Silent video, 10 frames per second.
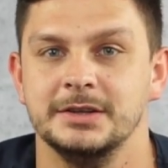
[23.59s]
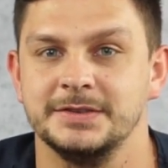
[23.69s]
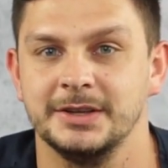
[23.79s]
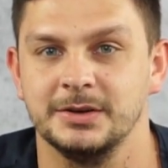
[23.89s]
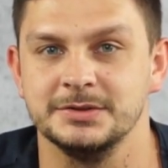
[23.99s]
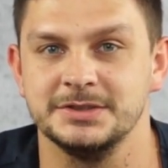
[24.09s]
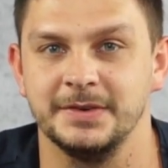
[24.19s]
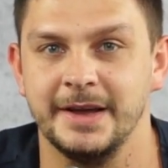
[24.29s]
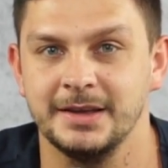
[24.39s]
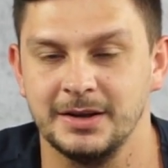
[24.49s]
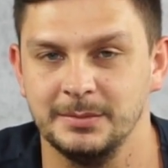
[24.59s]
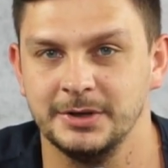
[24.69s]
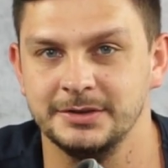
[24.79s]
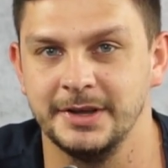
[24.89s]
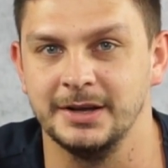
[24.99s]
2002 kam
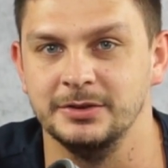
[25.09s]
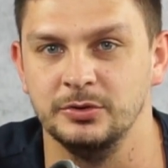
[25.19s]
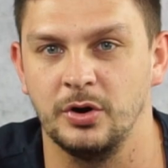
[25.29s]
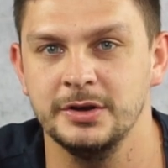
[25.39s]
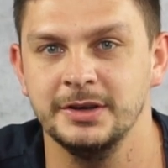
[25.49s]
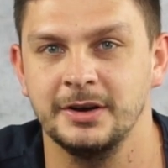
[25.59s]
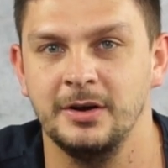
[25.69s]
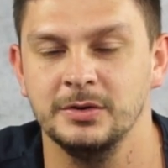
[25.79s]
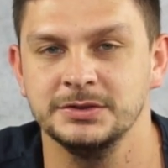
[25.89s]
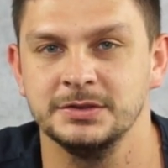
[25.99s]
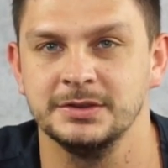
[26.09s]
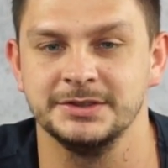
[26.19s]
dann der 9er raus,